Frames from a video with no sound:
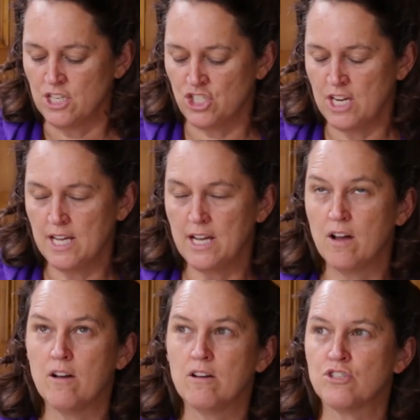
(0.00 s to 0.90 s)

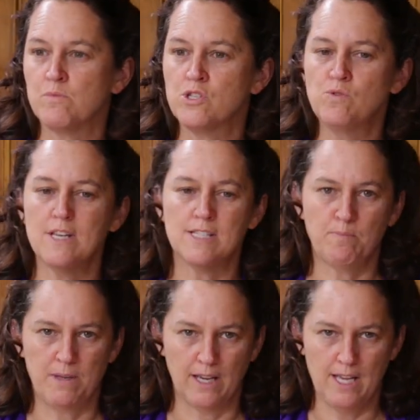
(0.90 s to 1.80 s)
Euh, je me suis
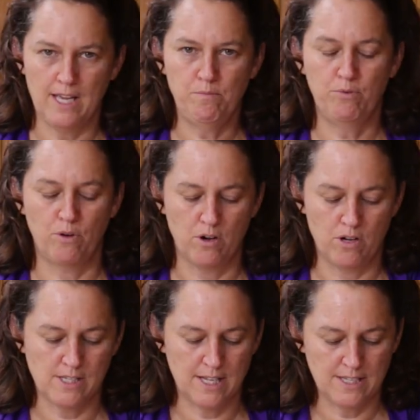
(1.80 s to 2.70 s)
inspirée pour
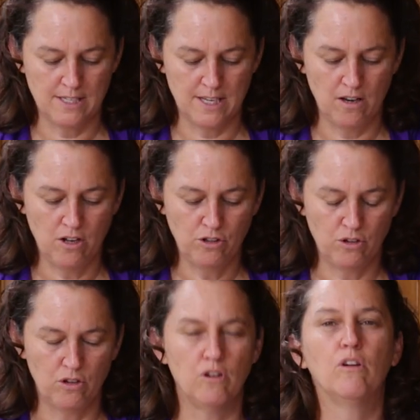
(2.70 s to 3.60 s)
euh, cette idée-là
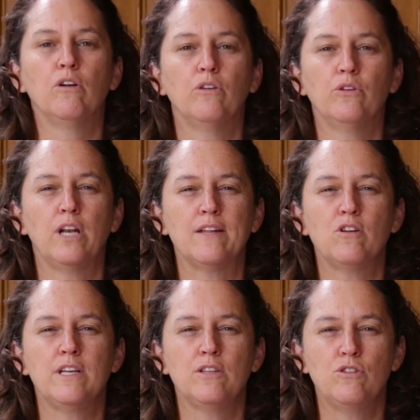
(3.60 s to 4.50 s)
de,
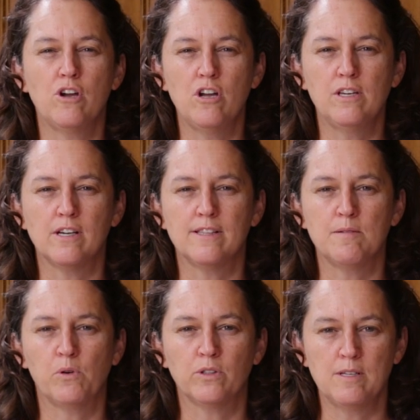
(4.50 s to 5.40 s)
l'atelier de deuil qui a
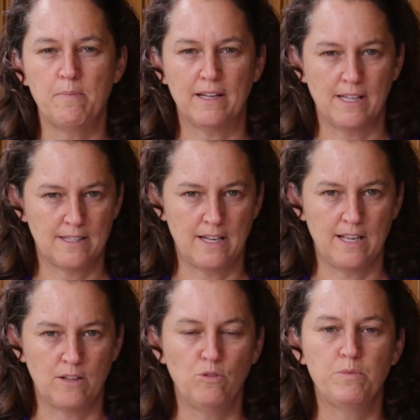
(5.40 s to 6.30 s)
été monté par
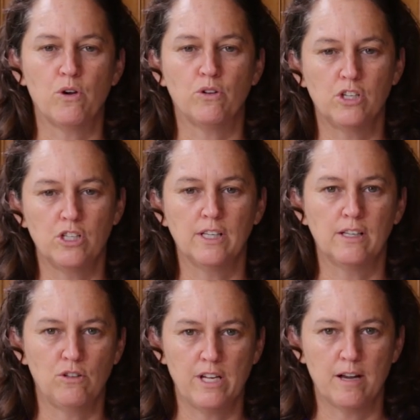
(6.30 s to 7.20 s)
Nathalie Hanau puis qu'on donne
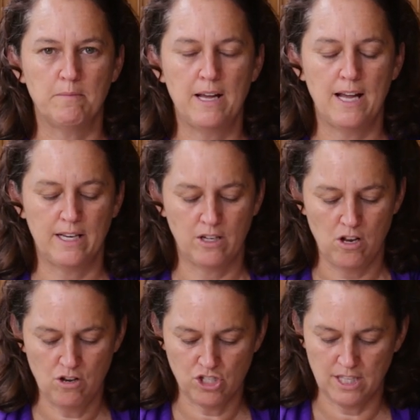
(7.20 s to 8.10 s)
régulièrement à
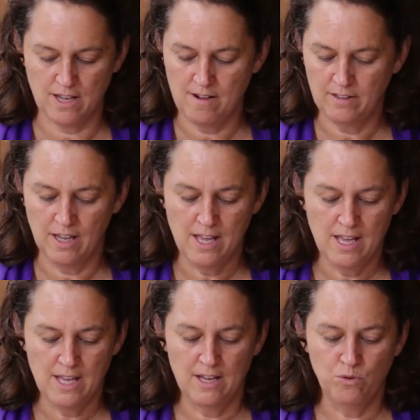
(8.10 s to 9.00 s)
l'école de Gédan,
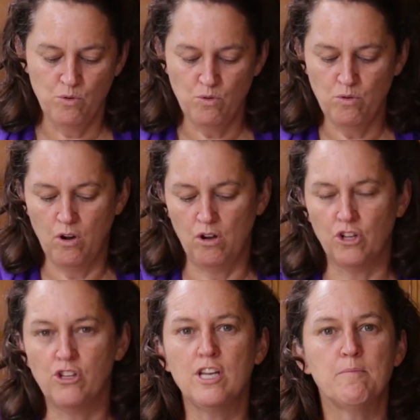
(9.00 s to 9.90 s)
où euh,
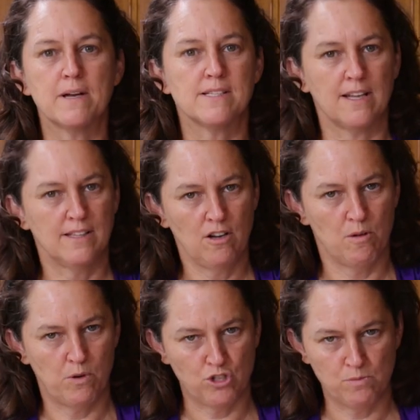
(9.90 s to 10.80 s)
le deuil est présenté
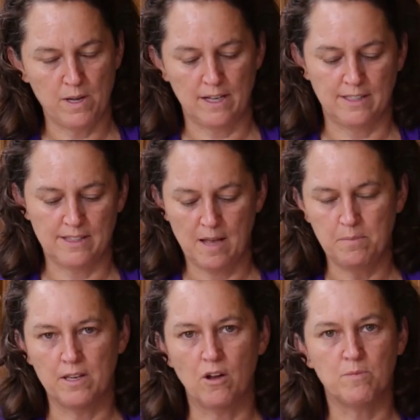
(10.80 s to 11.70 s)
comme un chemin en
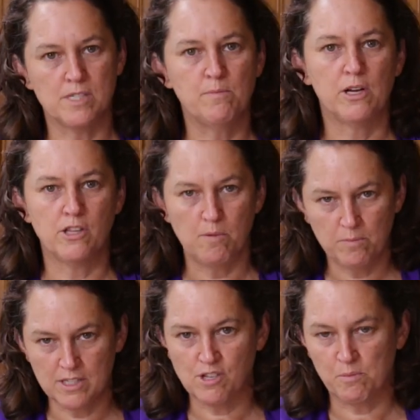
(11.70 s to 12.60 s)
étapes et il y a un petit
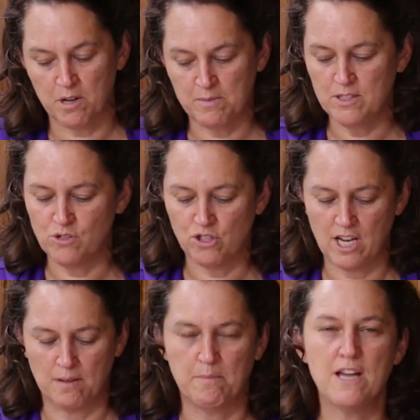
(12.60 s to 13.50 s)
bonhomme qui se promène sur
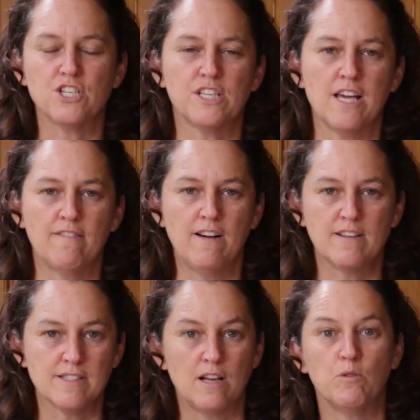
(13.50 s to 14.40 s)
chaque page et qui
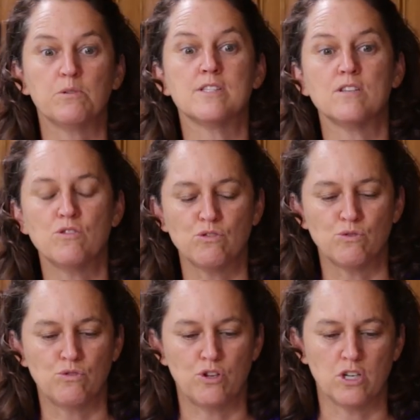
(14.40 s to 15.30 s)
avance dans le processus
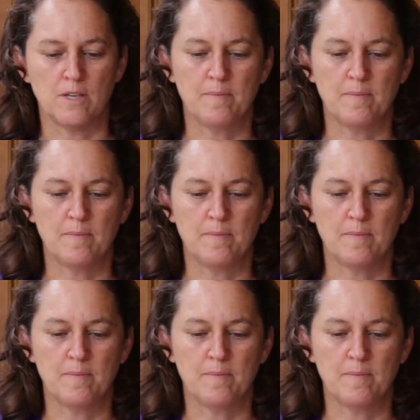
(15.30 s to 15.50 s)
du deuil.